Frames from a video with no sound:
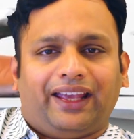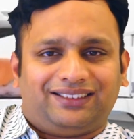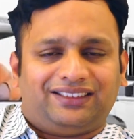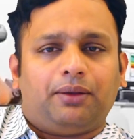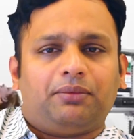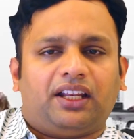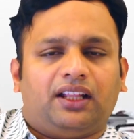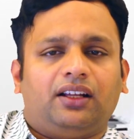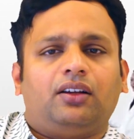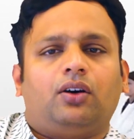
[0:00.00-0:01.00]
எக்ஸ்ரே மாதிரி
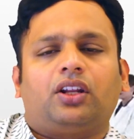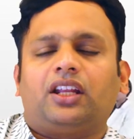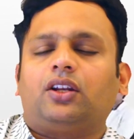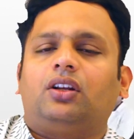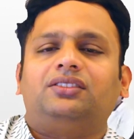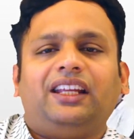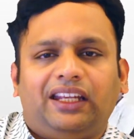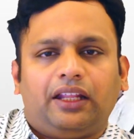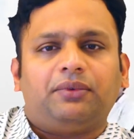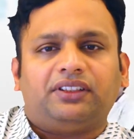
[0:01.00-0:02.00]
தான் ஆர் கேன் கால்
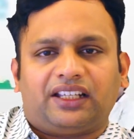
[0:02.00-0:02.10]
சிடி